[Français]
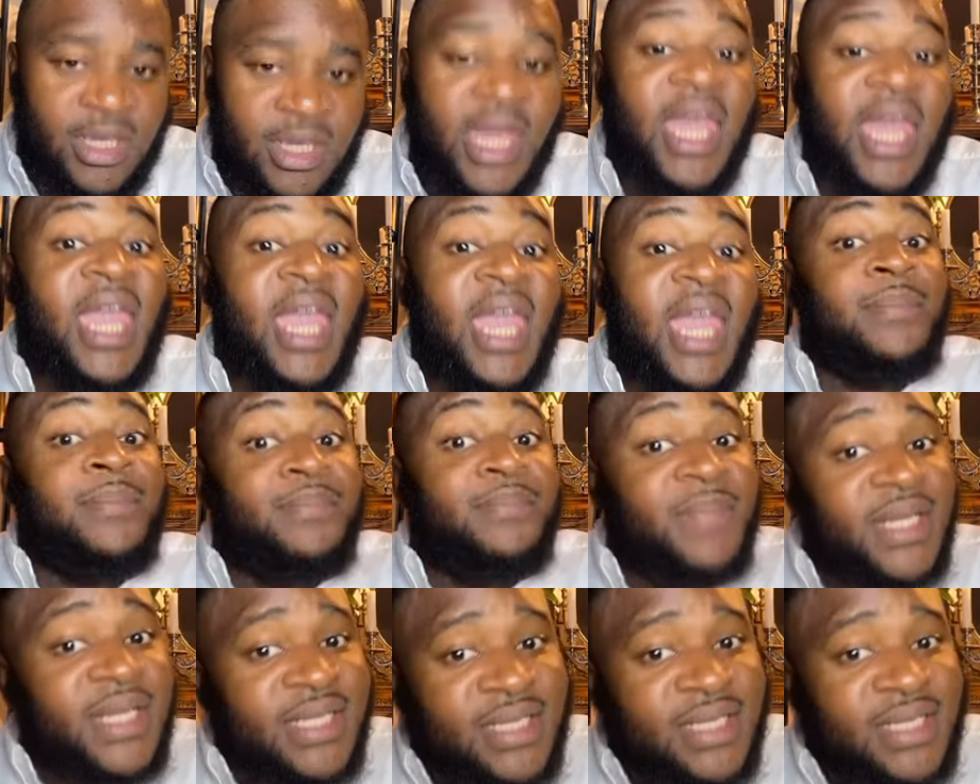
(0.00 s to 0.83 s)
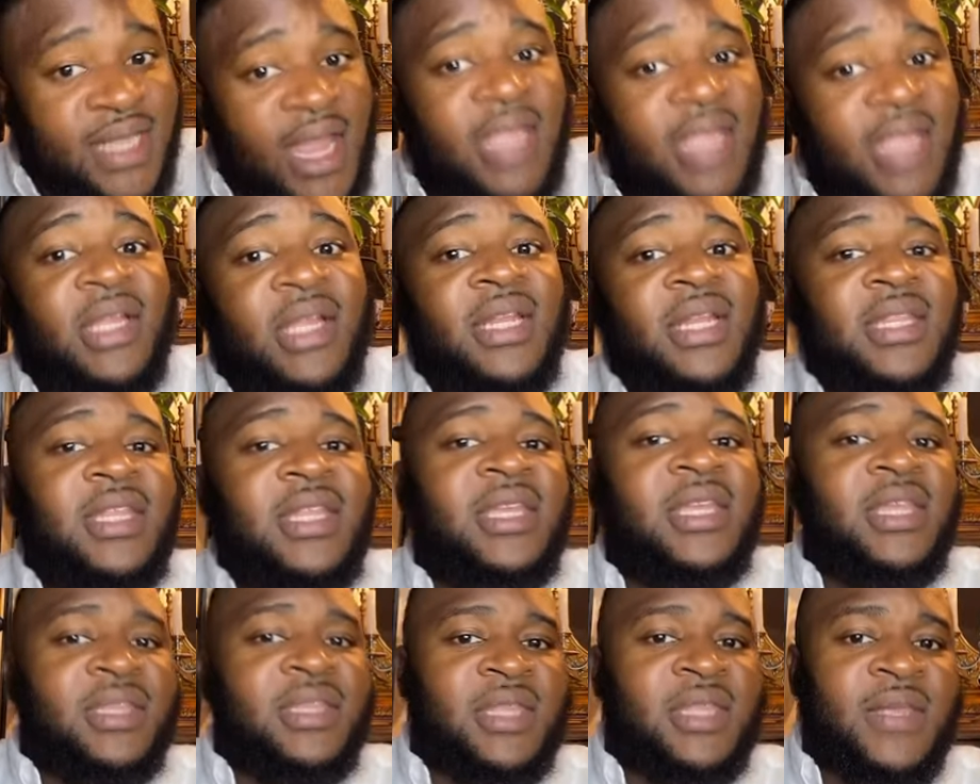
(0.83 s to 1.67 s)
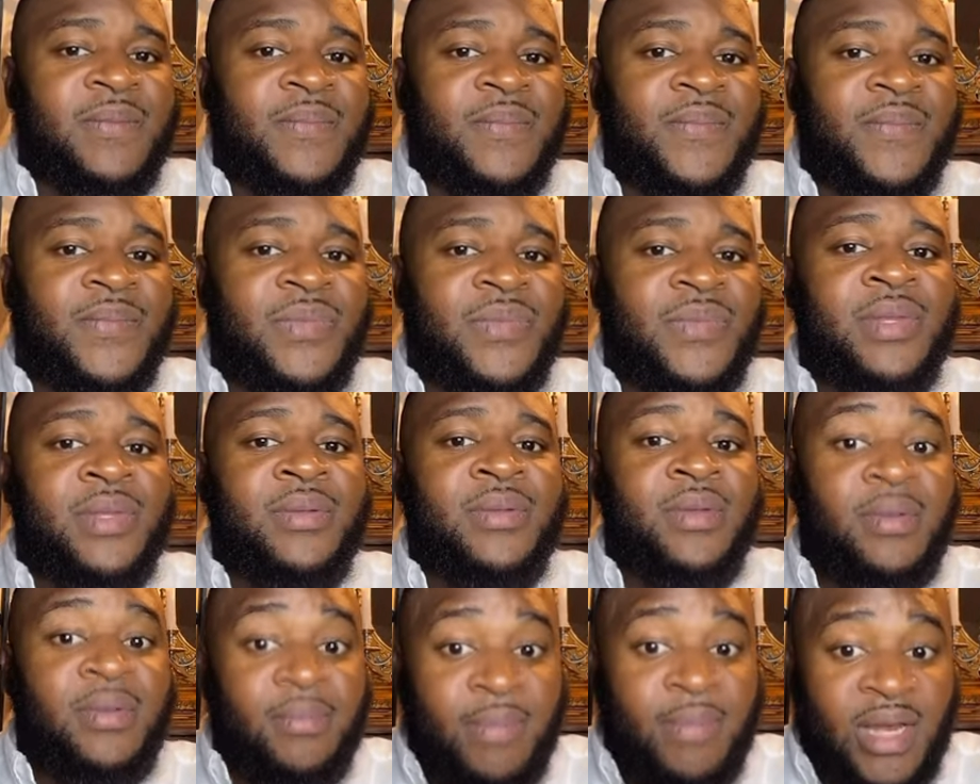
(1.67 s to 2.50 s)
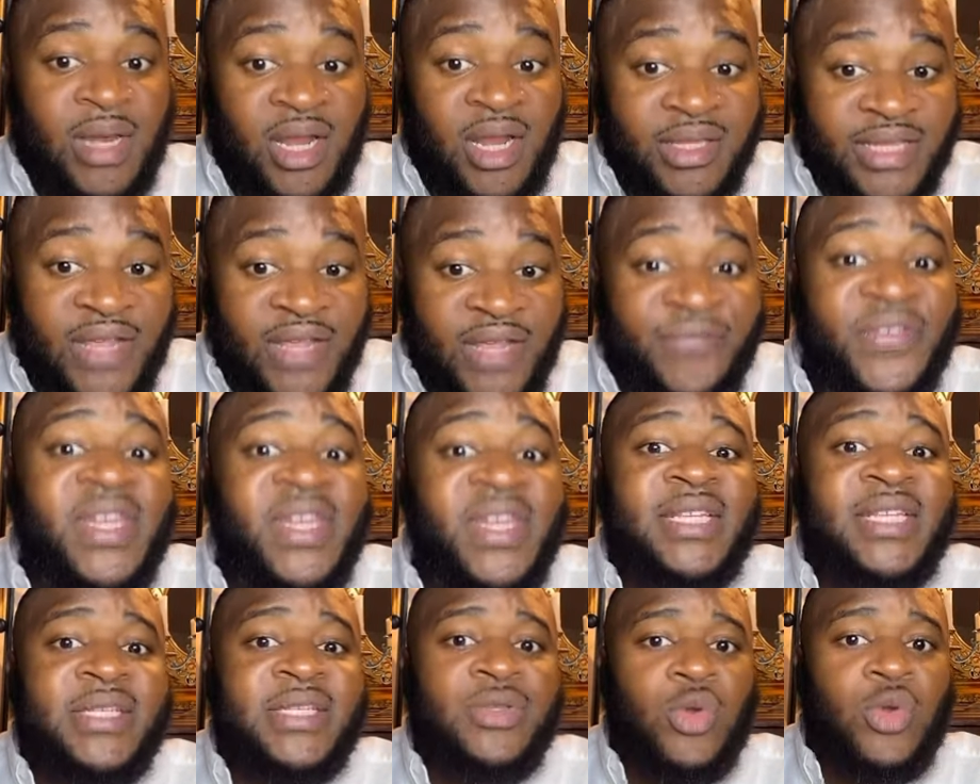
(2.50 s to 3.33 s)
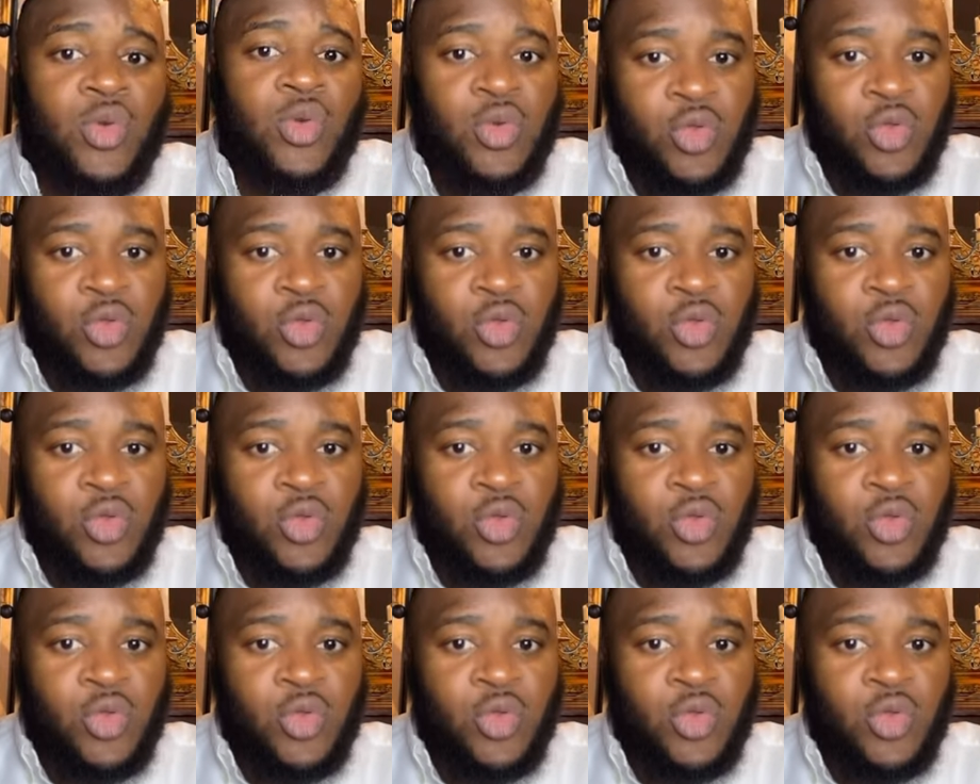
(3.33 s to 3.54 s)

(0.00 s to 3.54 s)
et mystère de l'iniquité. Maintenant, définition.